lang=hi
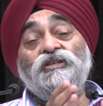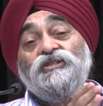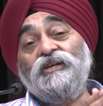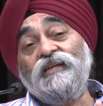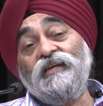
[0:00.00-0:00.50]

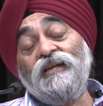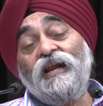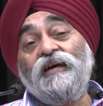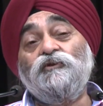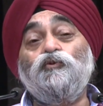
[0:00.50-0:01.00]
शरीर
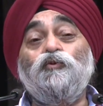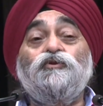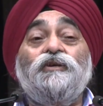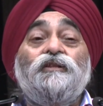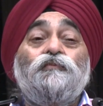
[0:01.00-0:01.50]
लाए सुनो
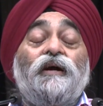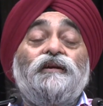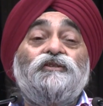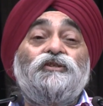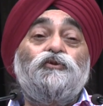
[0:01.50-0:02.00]
सात
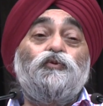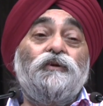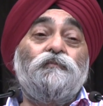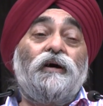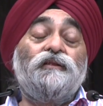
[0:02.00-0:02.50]
बाणी जिस
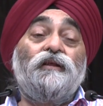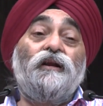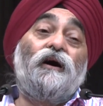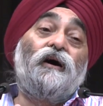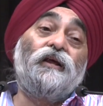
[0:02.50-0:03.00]
सुनी
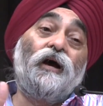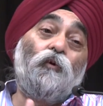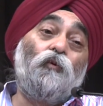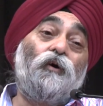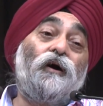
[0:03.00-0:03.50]
मानतन हरिया
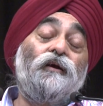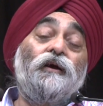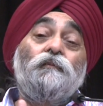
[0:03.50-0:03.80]
हुआ